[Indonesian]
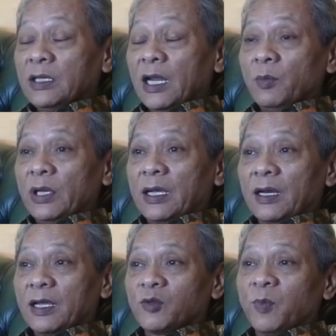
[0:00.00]
dan
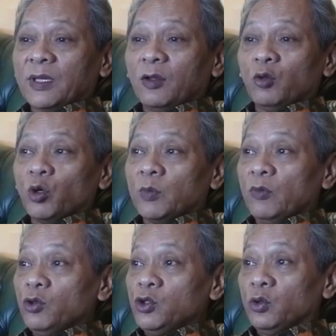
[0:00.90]
berikan kesempatan untuk
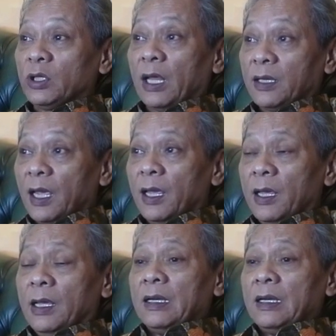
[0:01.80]
mewujudkannya